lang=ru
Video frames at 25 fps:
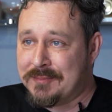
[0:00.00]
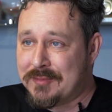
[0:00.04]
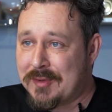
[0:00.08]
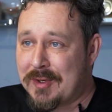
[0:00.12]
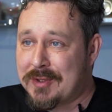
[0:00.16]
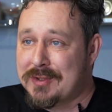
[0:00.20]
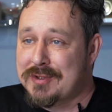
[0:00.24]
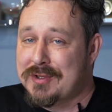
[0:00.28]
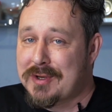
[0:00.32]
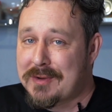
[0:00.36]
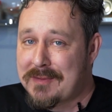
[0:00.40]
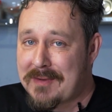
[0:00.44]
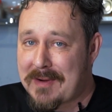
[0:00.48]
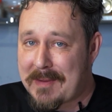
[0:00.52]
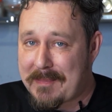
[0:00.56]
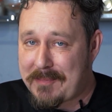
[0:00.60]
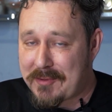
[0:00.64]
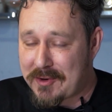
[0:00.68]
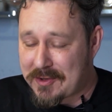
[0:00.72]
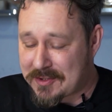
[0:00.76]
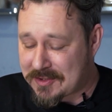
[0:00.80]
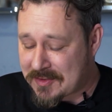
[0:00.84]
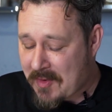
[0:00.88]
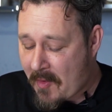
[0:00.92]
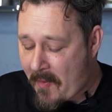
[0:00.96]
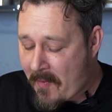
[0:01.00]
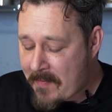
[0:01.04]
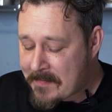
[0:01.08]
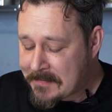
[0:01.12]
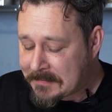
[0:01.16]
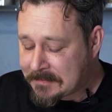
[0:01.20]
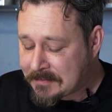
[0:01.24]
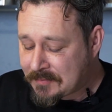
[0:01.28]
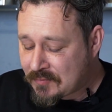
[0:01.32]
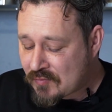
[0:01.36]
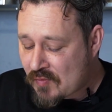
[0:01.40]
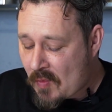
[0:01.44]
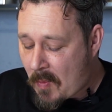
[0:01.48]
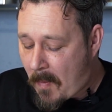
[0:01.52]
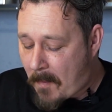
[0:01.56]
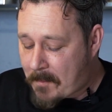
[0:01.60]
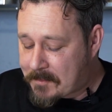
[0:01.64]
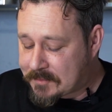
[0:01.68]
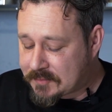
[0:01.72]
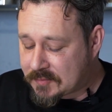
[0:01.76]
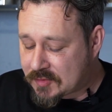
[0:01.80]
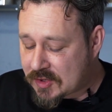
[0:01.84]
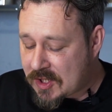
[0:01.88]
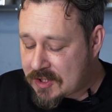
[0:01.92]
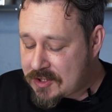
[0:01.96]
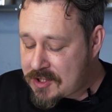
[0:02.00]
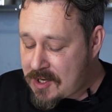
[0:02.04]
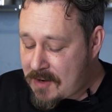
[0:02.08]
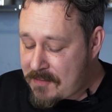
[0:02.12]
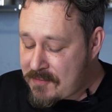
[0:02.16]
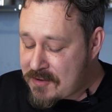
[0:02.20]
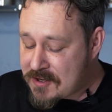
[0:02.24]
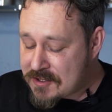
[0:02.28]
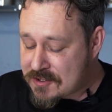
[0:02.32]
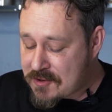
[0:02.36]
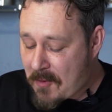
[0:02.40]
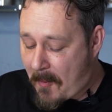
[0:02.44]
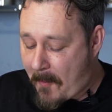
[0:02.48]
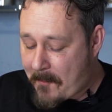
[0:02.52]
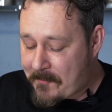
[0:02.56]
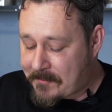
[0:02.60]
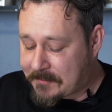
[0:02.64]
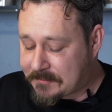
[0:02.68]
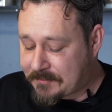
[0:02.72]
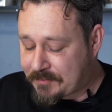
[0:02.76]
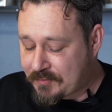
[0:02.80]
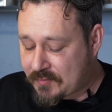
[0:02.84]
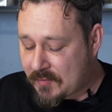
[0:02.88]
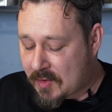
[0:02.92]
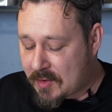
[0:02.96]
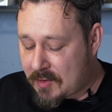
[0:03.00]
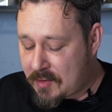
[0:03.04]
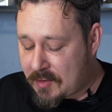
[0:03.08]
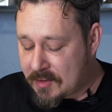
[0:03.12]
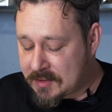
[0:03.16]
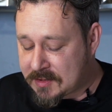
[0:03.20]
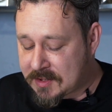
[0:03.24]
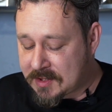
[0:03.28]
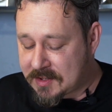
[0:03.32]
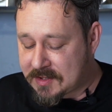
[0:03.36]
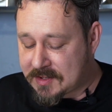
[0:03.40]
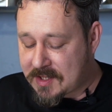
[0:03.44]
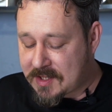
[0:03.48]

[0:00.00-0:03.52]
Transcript: Вот в чем вопрос. Зачем я клетки